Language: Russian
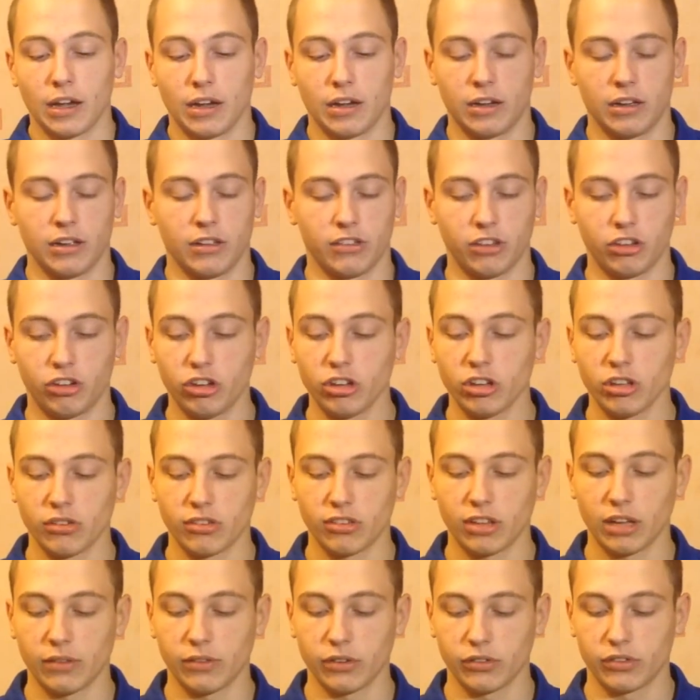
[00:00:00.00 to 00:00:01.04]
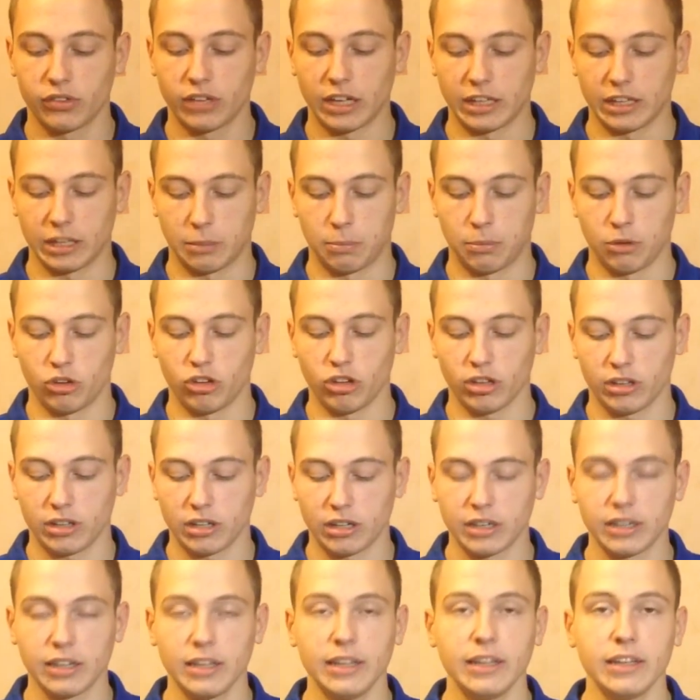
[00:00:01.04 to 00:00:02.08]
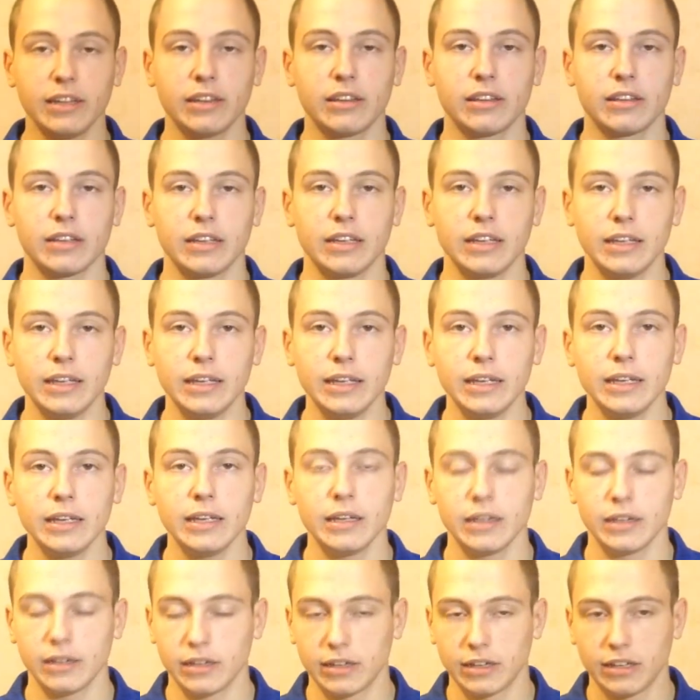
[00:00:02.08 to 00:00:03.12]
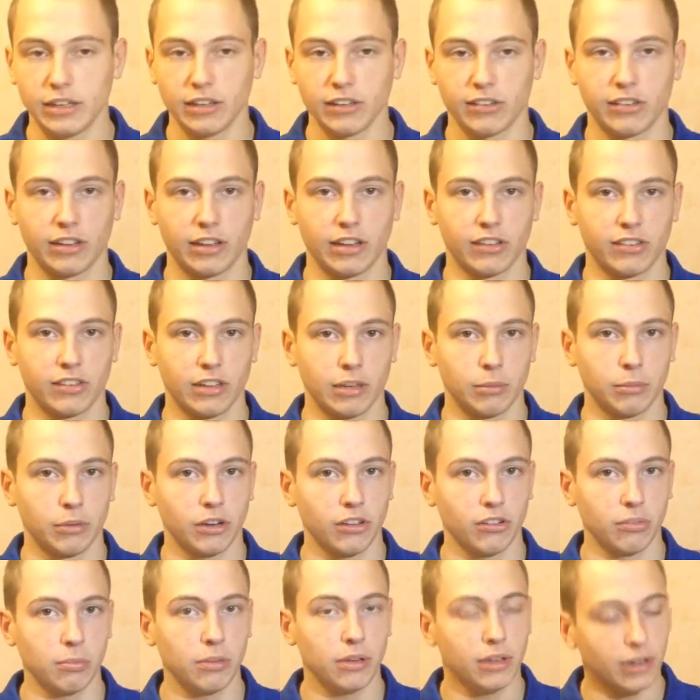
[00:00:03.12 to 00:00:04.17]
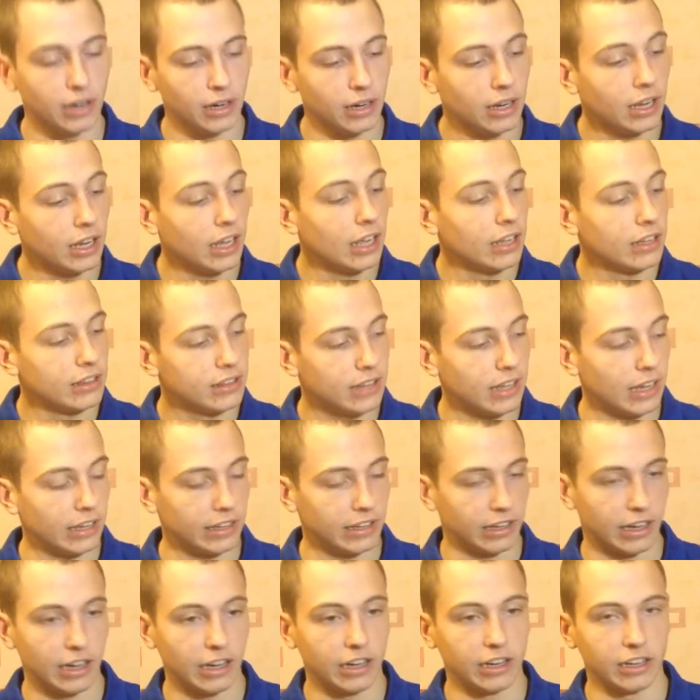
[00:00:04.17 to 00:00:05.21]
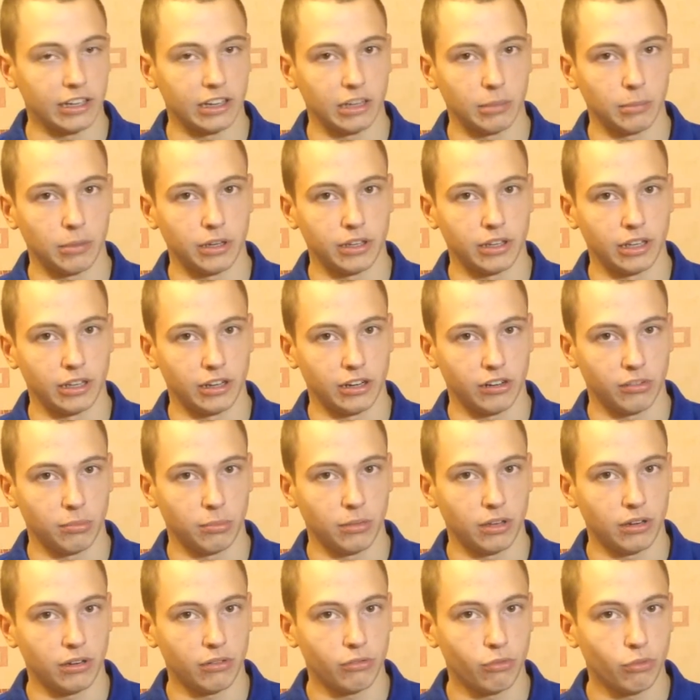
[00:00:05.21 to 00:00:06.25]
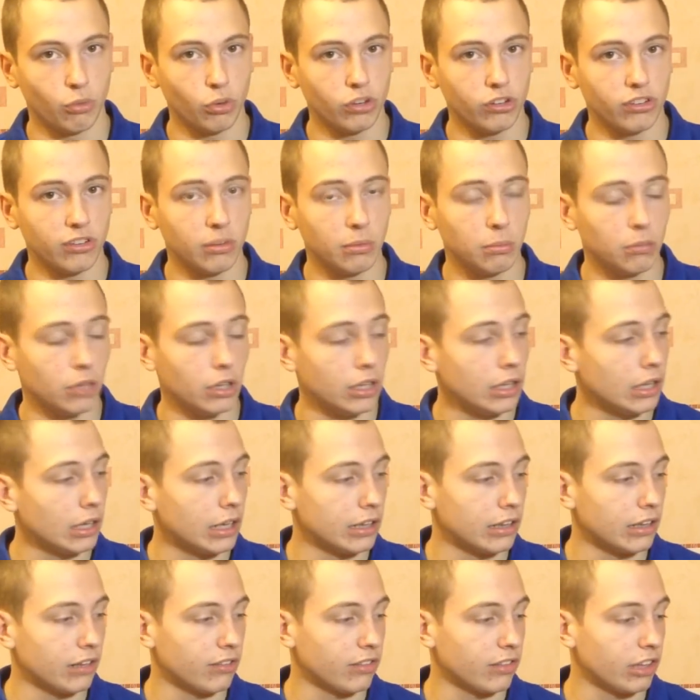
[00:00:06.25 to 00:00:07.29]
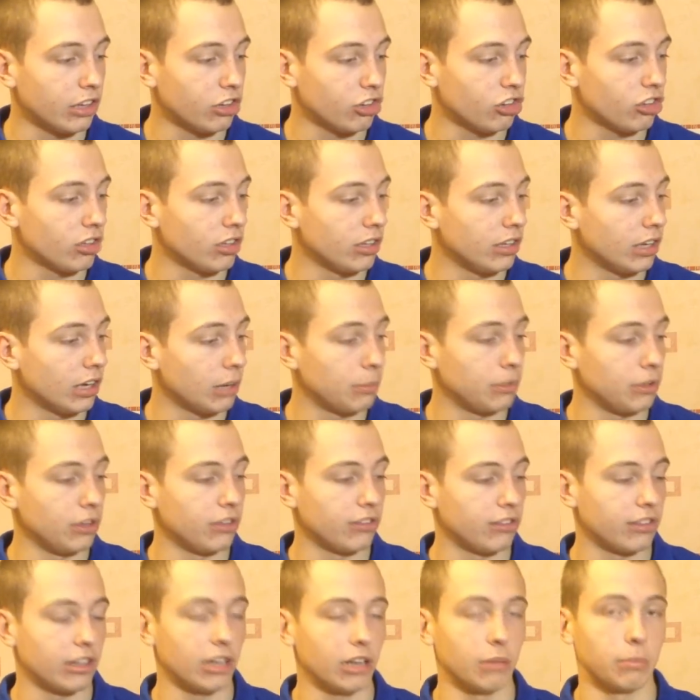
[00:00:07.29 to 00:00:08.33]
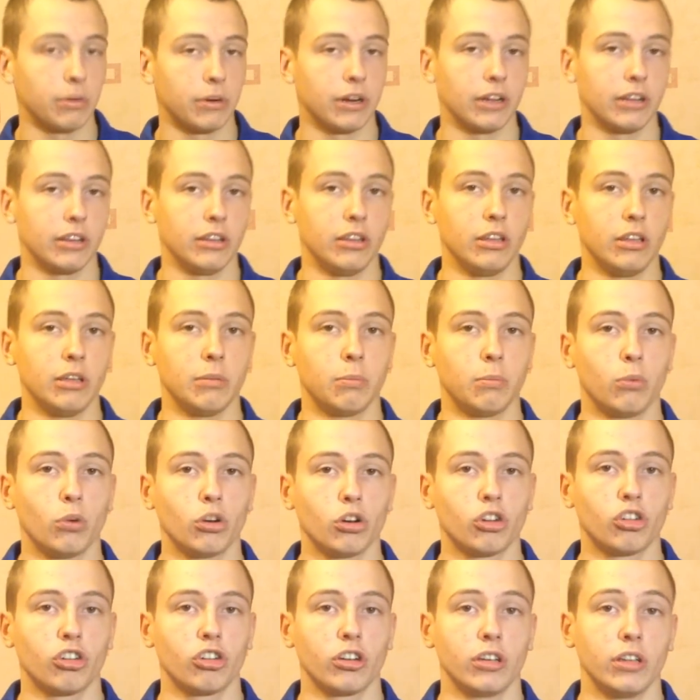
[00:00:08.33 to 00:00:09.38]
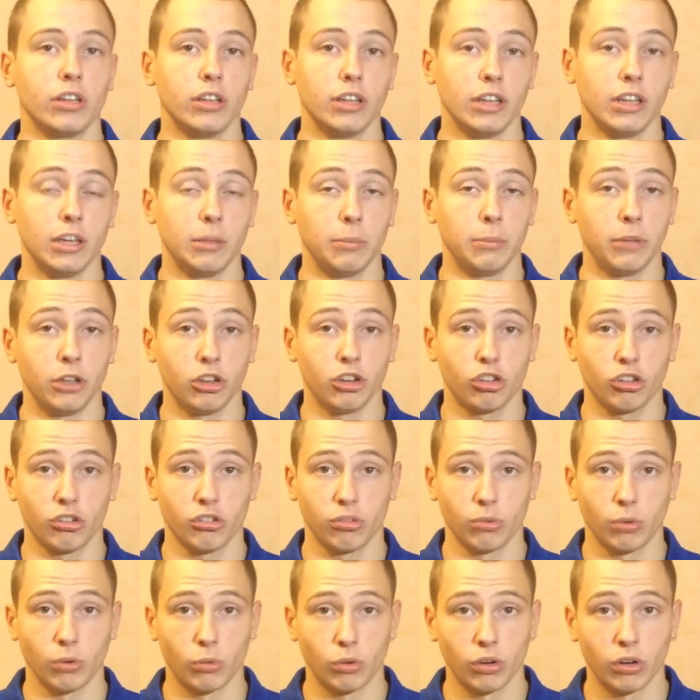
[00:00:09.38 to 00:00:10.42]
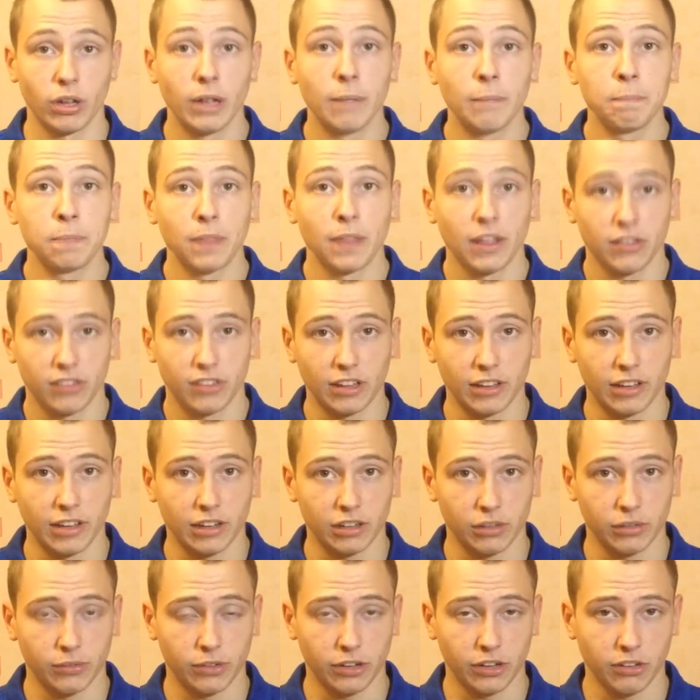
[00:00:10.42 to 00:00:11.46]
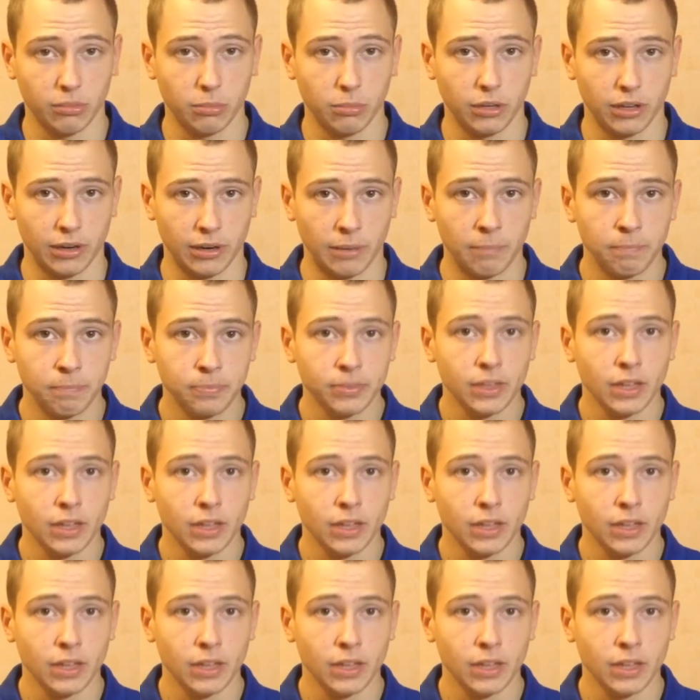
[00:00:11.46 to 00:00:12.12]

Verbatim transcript: А, защитных вставок в данных перчатках нет, и если касаемо размера, данная конкретная модель размера 8, и однозначно я бы не стал брать ни больше, ни меньше своего стандартного размера.